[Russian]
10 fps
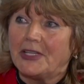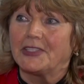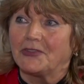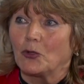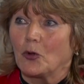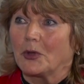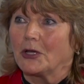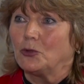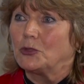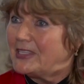32
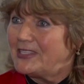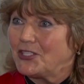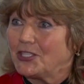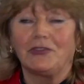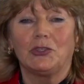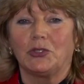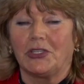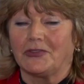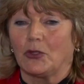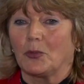году,
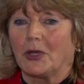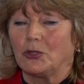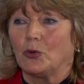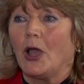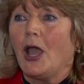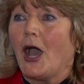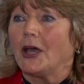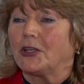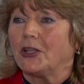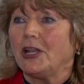1932 году
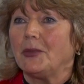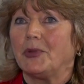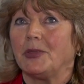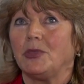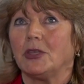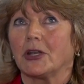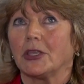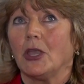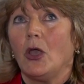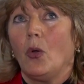открыли
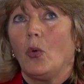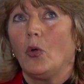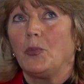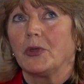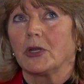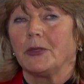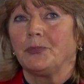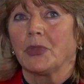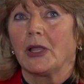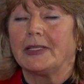премьерой оперы
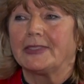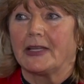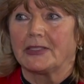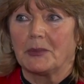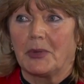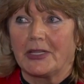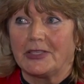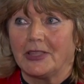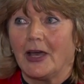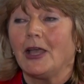Александра
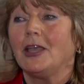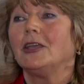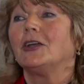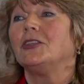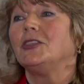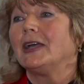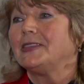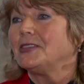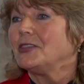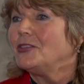Боротина
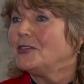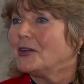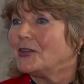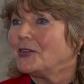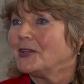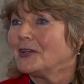«Князь Игорь».